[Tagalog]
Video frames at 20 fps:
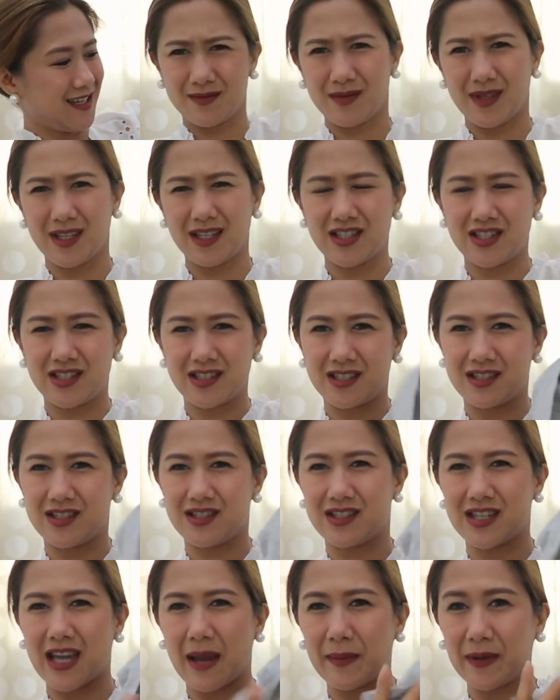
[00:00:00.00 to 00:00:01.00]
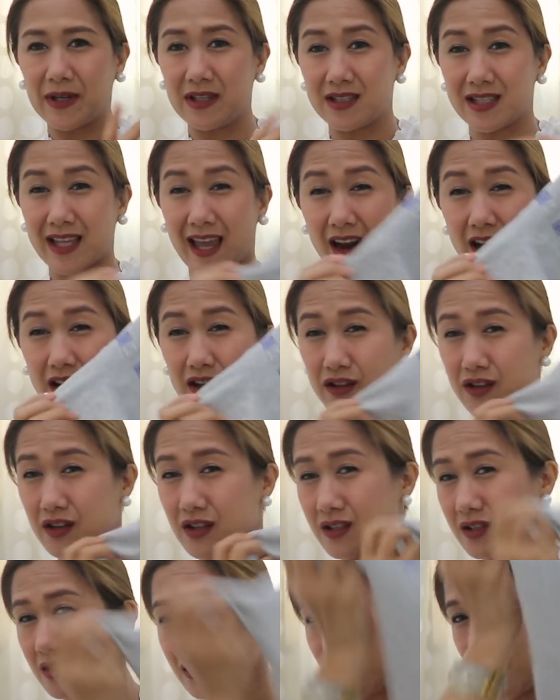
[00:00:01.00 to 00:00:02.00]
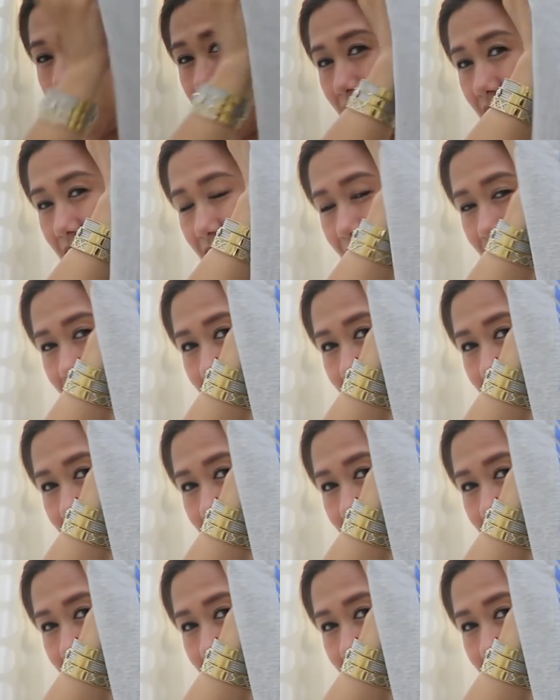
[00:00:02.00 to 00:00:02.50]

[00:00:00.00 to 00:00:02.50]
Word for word: may Japanese characters. Ayan.